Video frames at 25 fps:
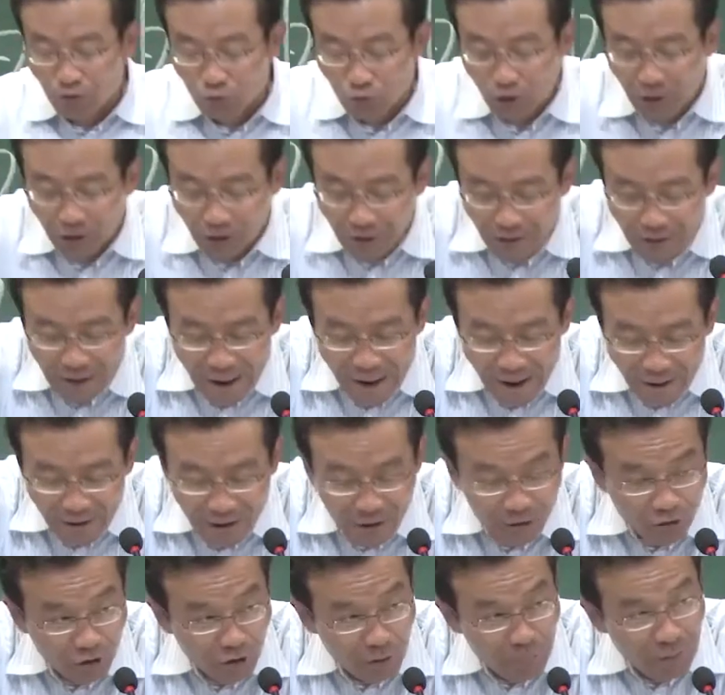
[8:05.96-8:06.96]
所以两
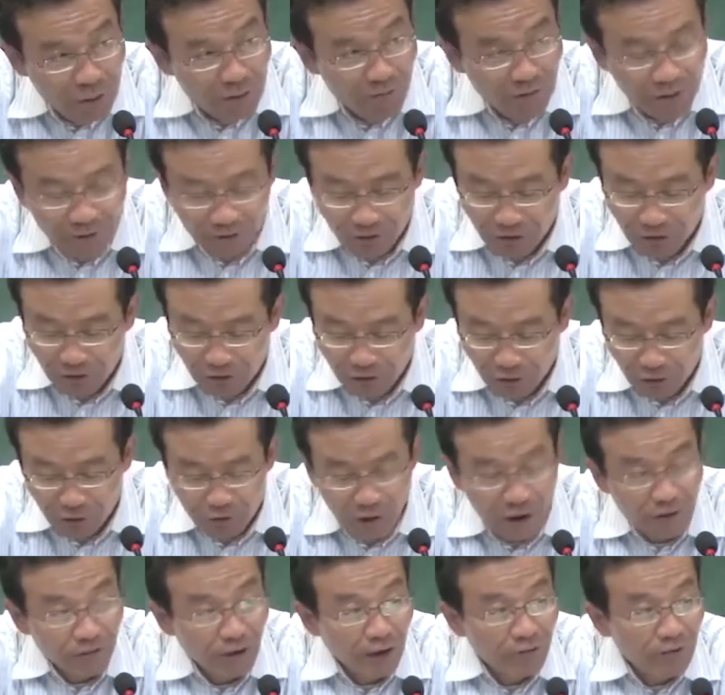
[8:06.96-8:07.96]
个基本问题就
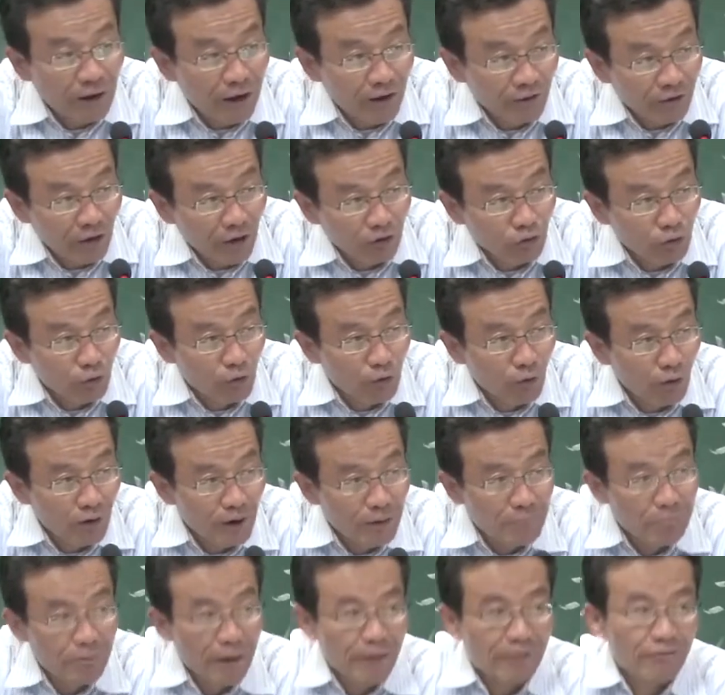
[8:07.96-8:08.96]
放在当下中国
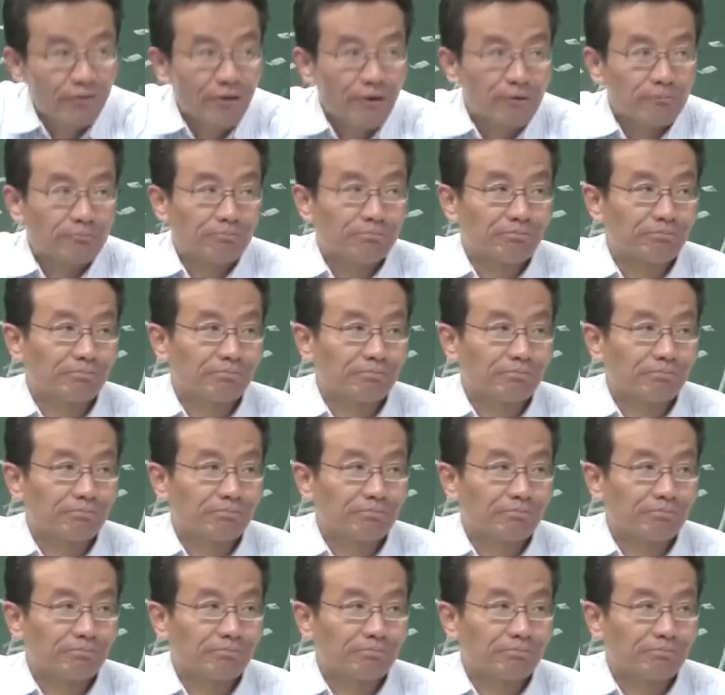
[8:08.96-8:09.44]
人面前，